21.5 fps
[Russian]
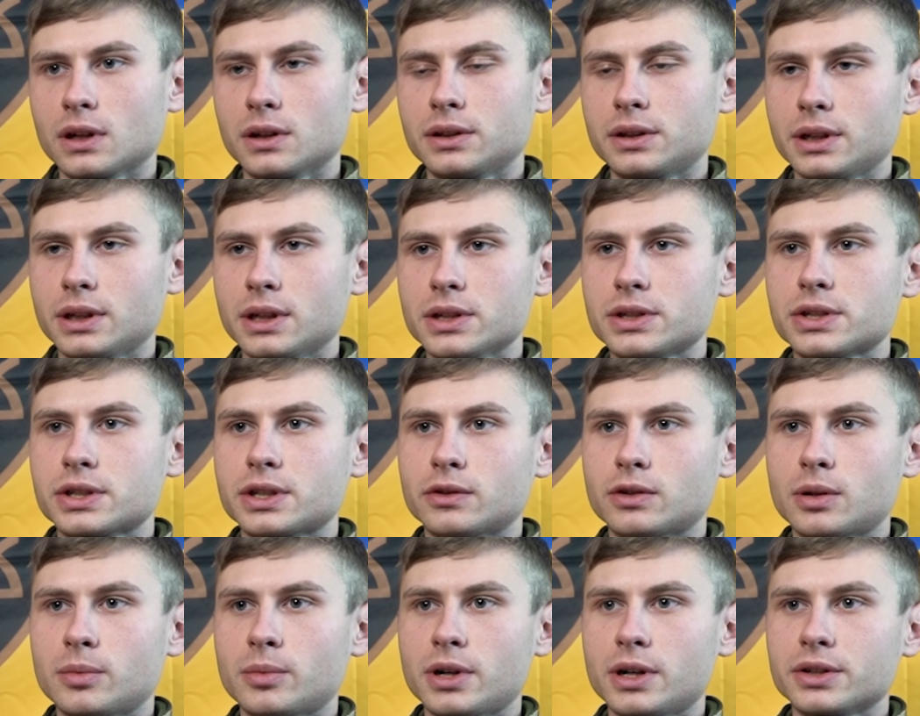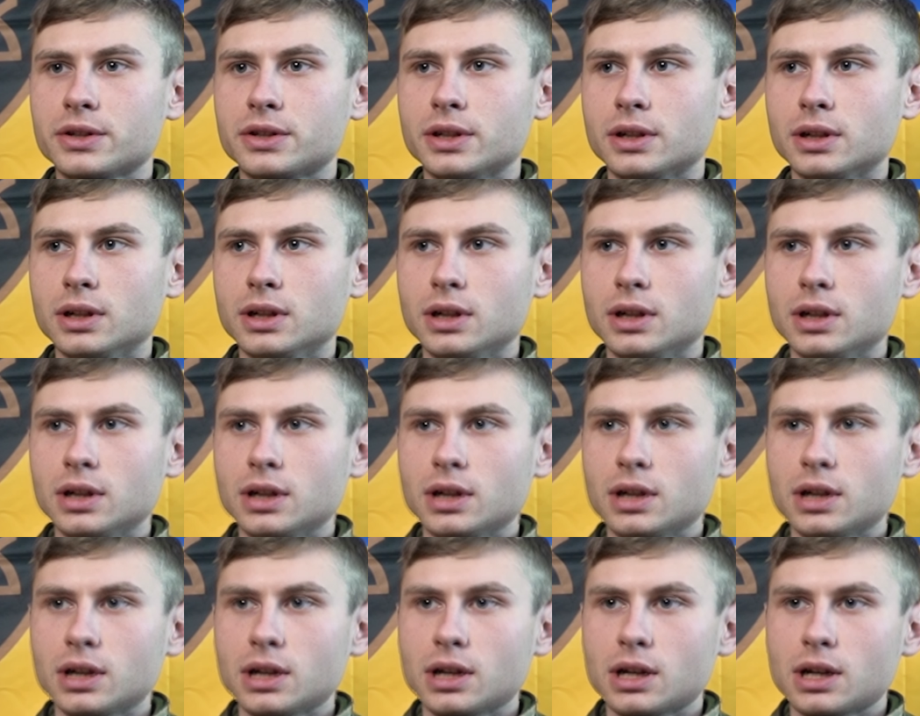13 марта
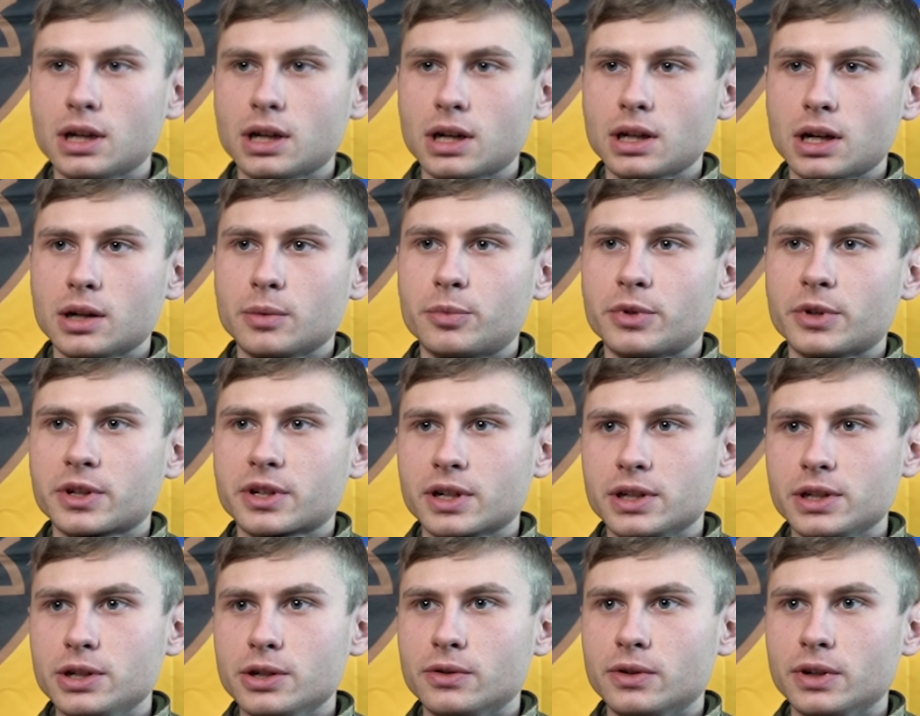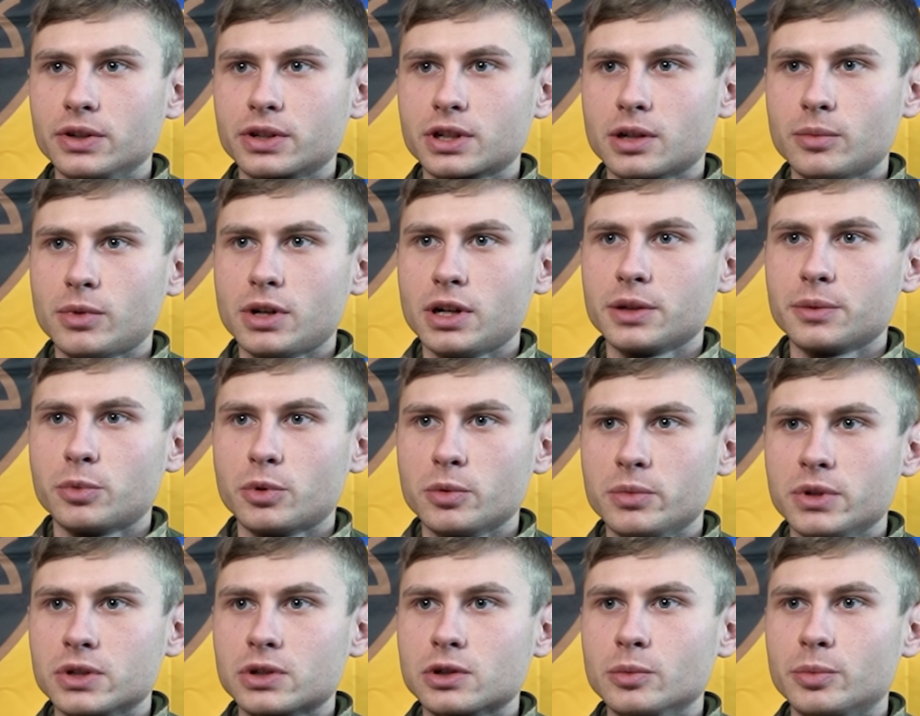я подходил в военкомат по
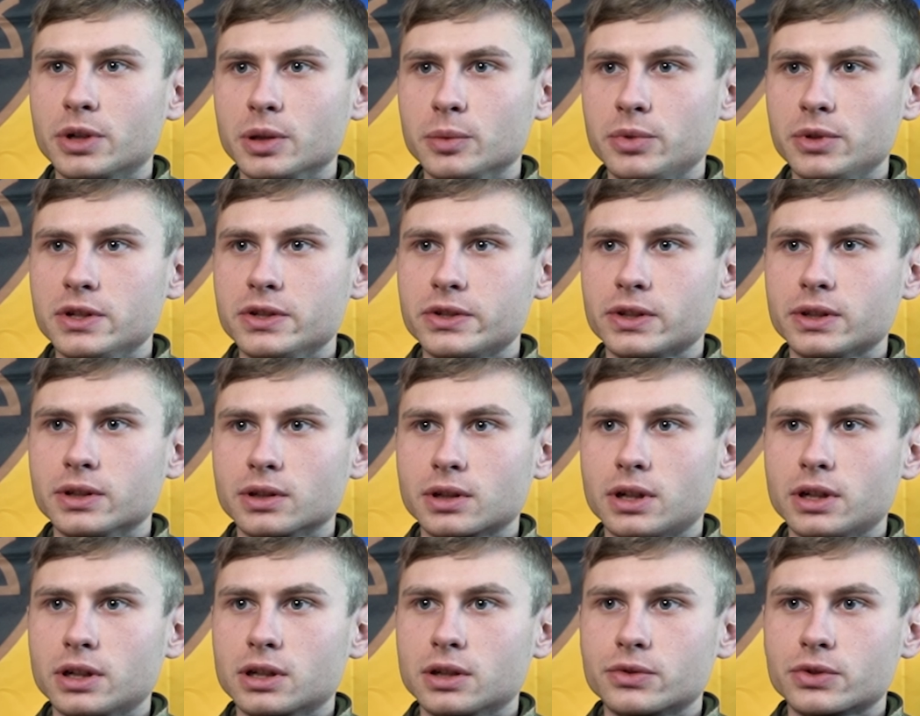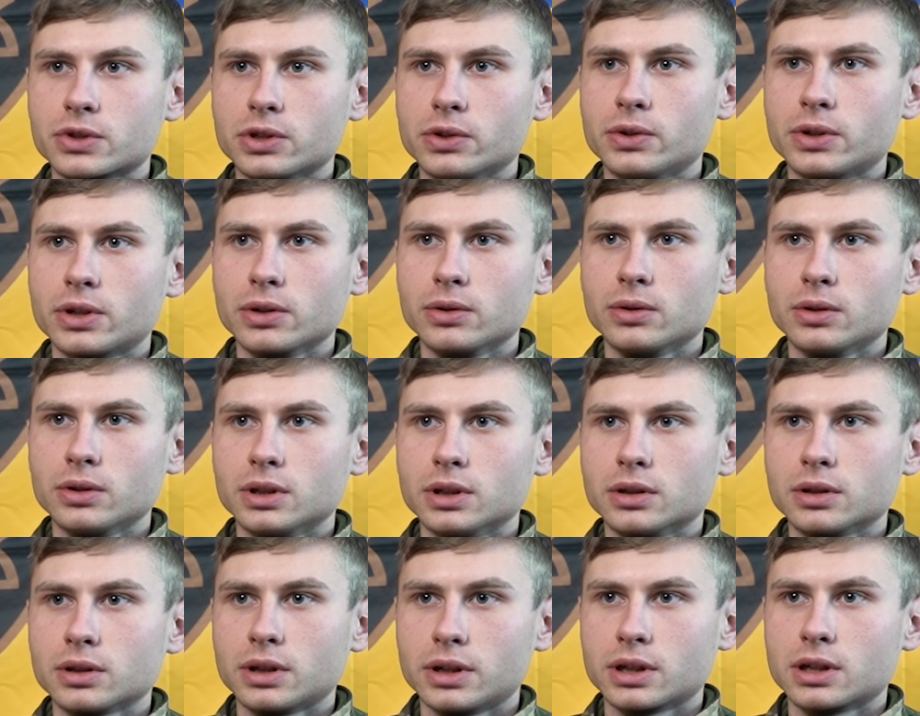месту прописки Харьковского
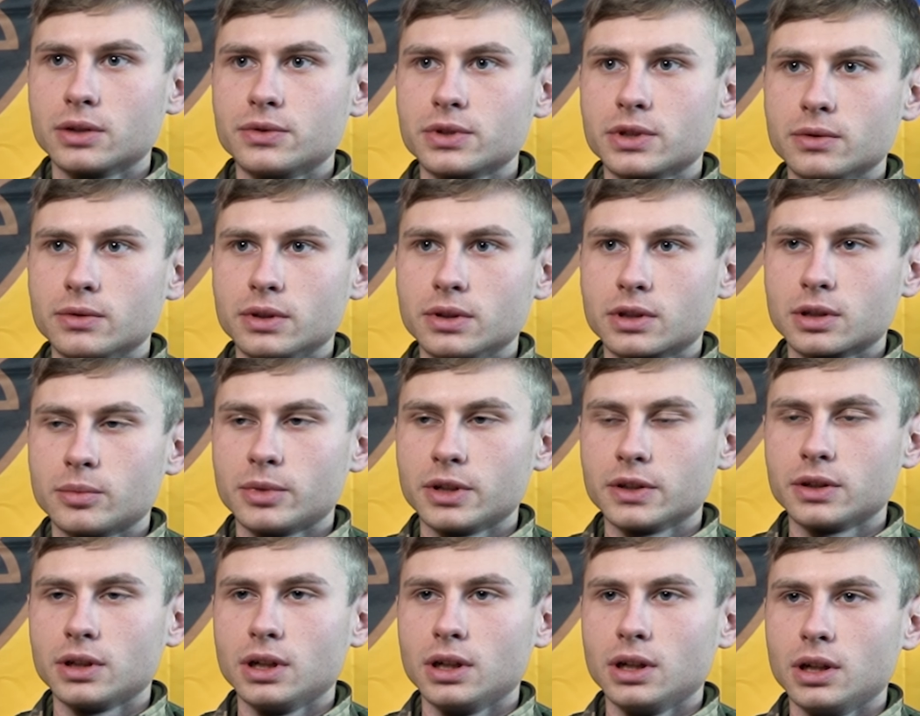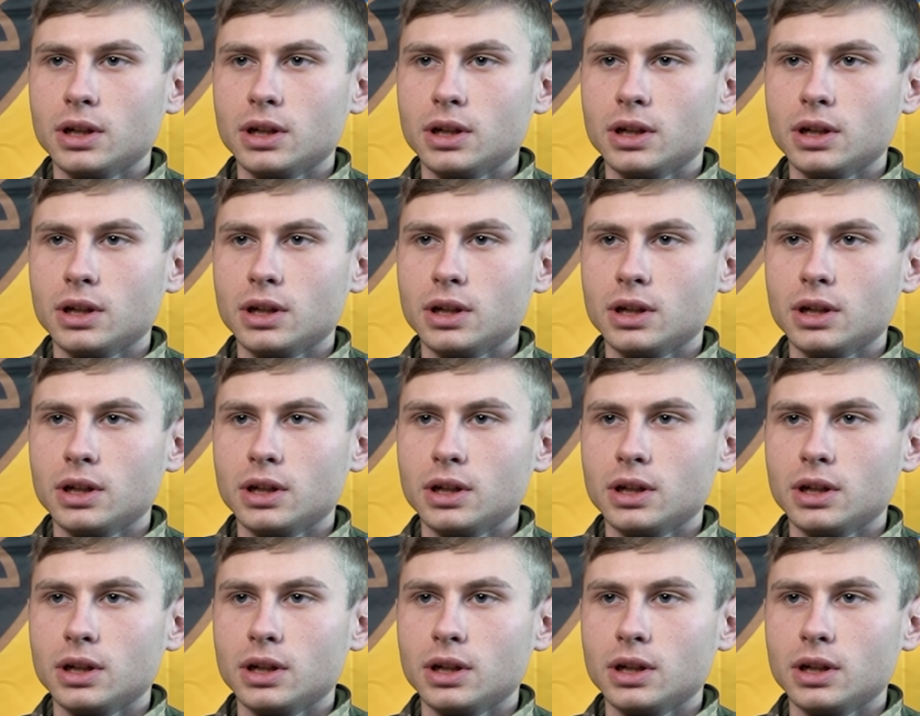района, Харьковский военкомат,